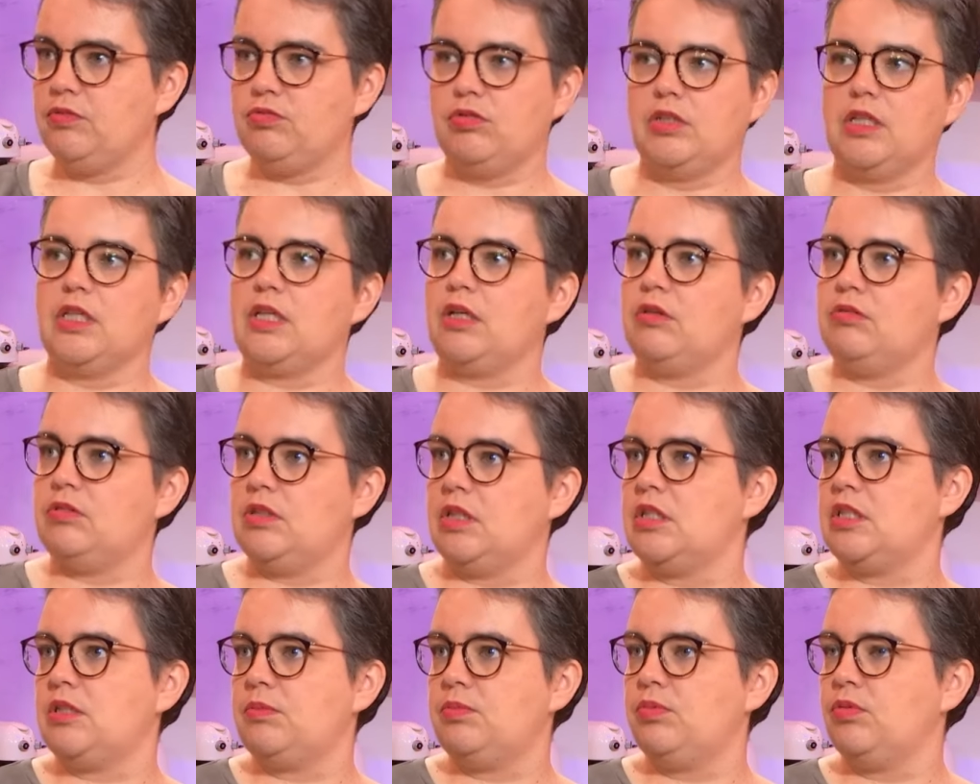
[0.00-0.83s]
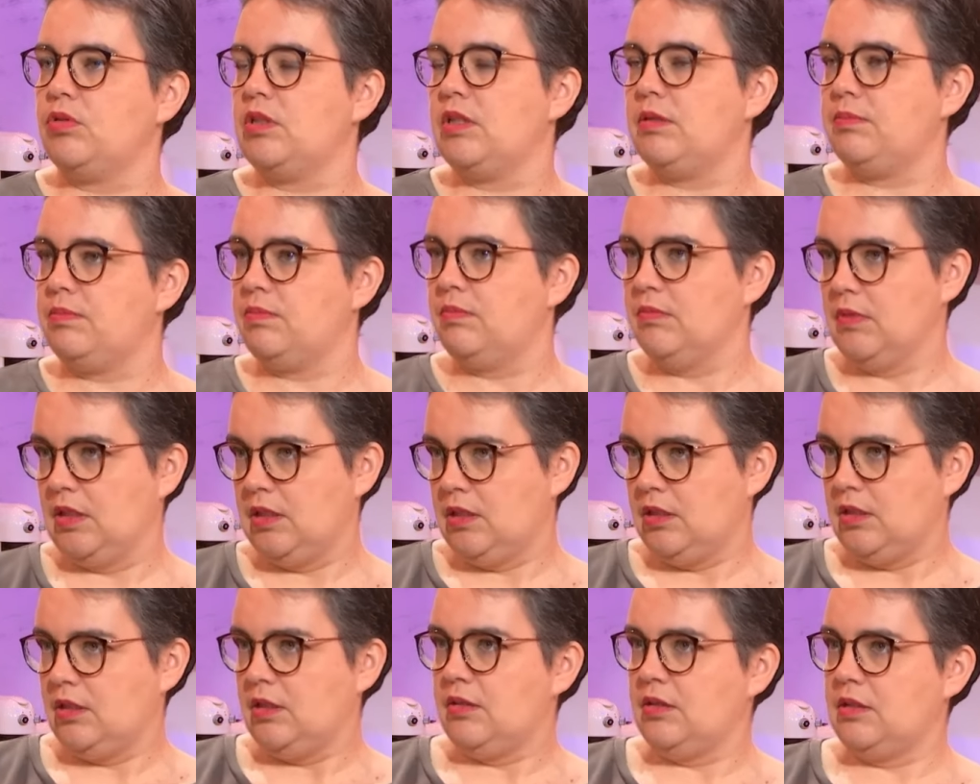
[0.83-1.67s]
vous les réutilisez pour des,
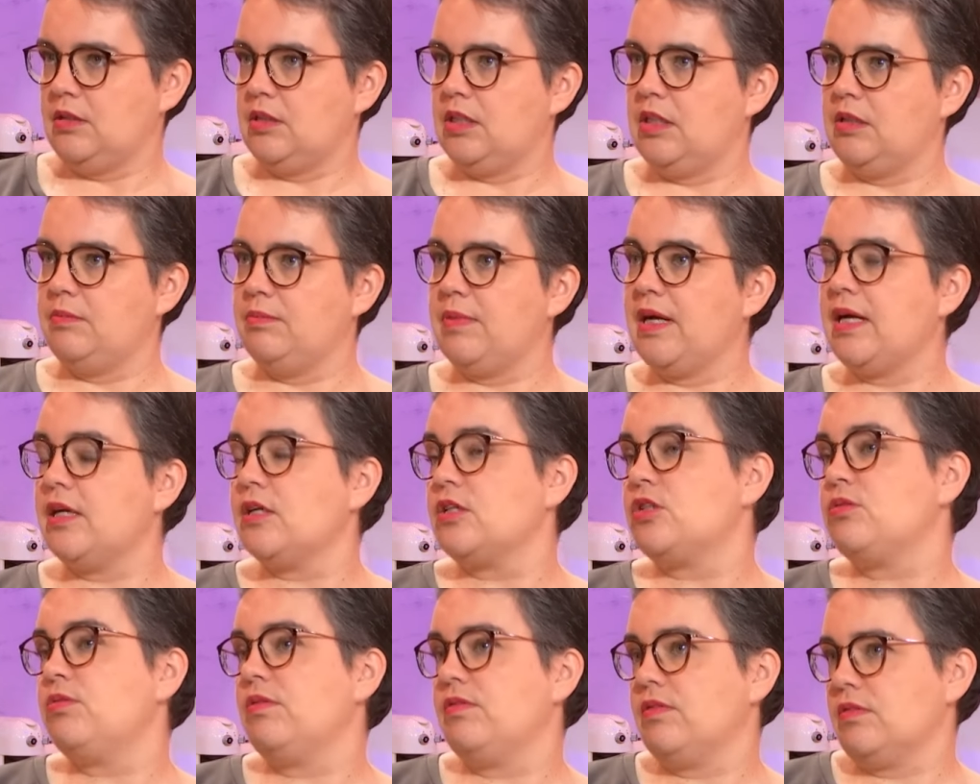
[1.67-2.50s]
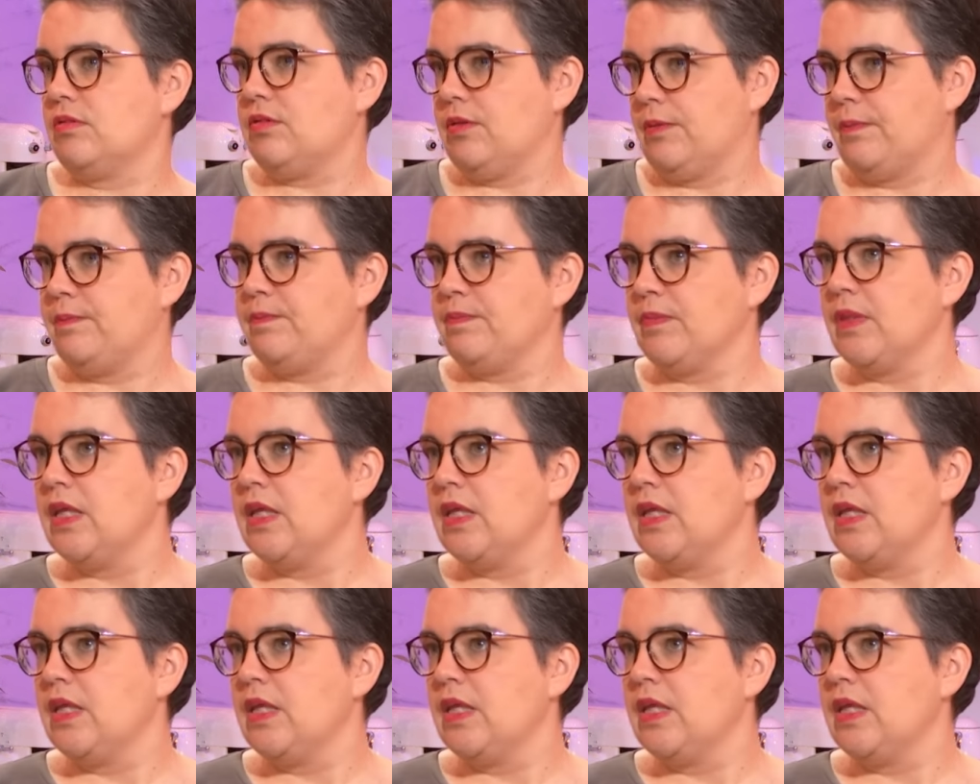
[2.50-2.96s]
des bars. C'est quand même génial.